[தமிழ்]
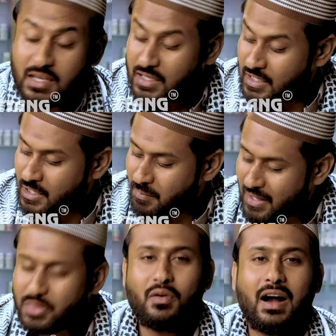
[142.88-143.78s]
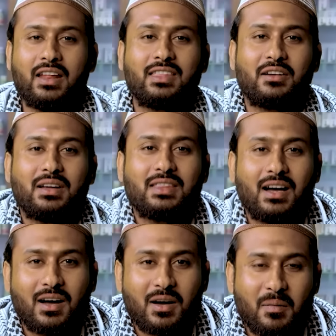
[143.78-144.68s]
இந்த மருந்தை பயன்படுத்தினதுக்கு
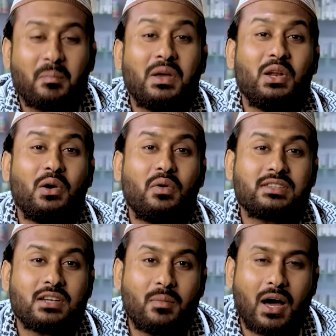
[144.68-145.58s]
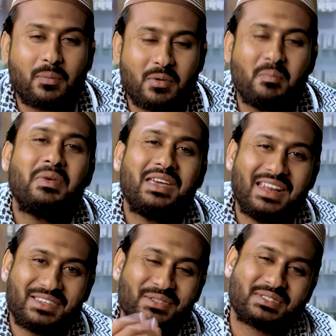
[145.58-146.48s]
அப்புறம் உங்களுக்குள்ள இருக்கிற மாற்றத்தை
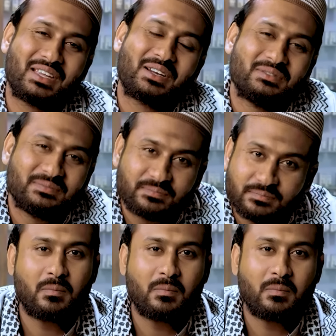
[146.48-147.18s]
நீங்களே உணர்வீங்க